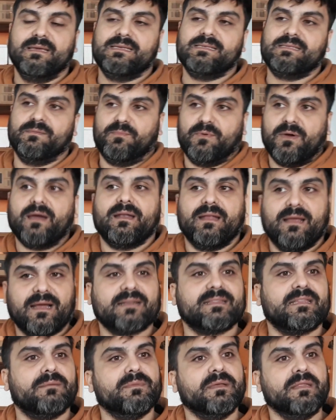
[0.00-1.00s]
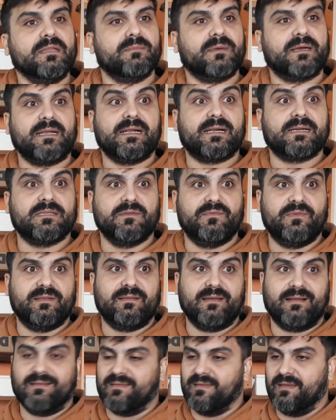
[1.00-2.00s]
Y se puede agregar también de manera
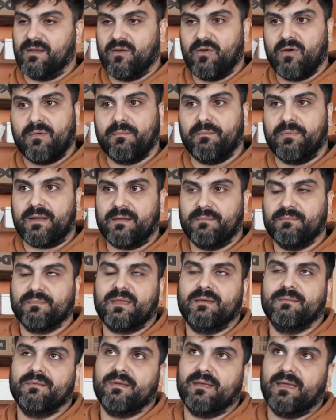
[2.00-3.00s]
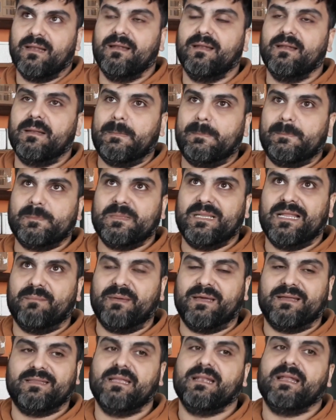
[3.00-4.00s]
artificial, se compra. la
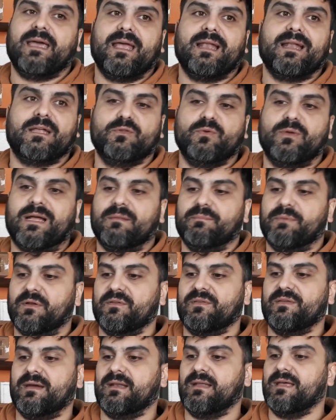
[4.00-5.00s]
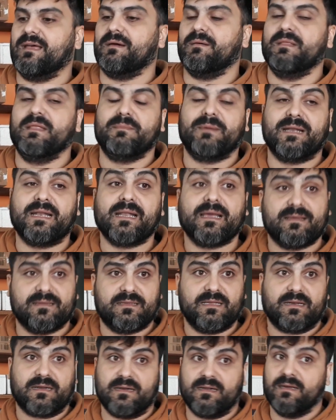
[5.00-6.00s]
pectina es natural, pero se agrega de manera
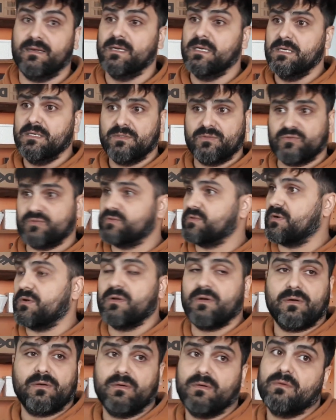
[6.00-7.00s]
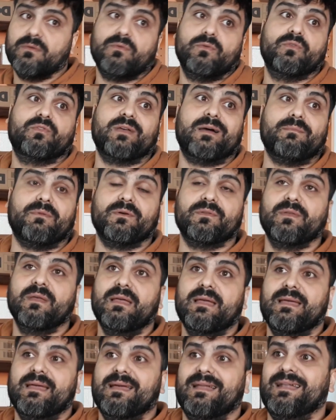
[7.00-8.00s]
externa. Nosotros no, usamos
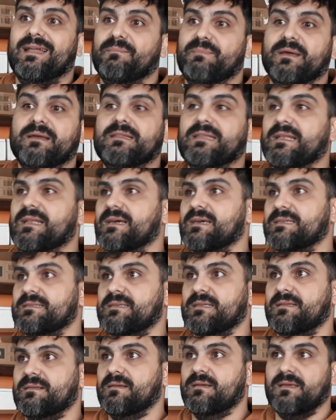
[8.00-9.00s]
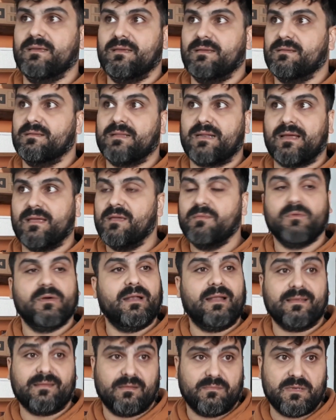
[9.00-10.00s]
la pectina que, que trajimos de
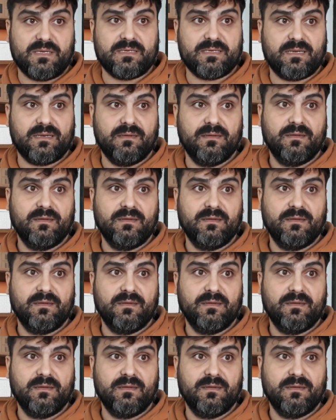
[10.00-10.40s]
la semilla.